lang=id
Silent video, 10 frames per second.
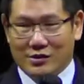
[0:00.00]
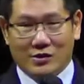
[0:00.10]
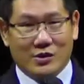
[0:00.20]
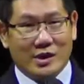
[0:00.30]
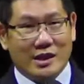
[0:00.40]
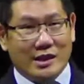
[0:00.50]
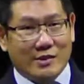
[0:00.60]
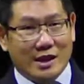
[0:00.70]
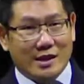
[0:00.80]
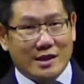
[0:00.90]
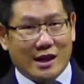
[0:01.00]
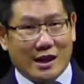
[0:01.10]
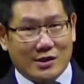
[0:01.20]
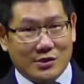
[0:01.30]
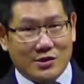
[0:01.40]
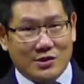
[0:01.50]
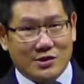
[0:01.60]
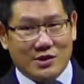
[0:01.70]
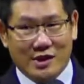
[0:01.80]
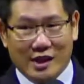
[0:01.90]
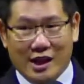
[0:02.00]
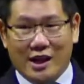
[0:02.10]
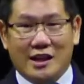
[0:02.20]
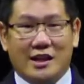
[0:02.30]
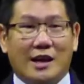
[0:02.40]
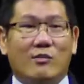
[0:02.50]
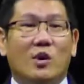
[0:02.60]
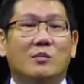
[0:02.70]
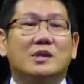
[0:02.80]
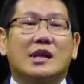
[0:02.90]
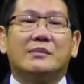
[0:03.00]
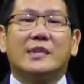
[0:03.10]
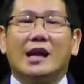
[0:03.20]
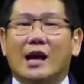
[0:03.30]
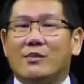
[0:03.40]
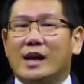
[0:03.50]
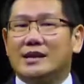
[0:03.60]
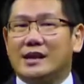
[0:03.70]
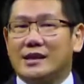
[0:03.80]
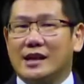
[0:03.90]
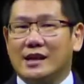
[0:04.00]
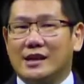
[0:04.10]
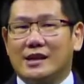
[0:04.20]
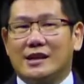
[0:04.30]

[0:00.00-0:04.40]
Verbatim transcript: gundiknya menjadi 300 ya dan belum terbilang banyaknya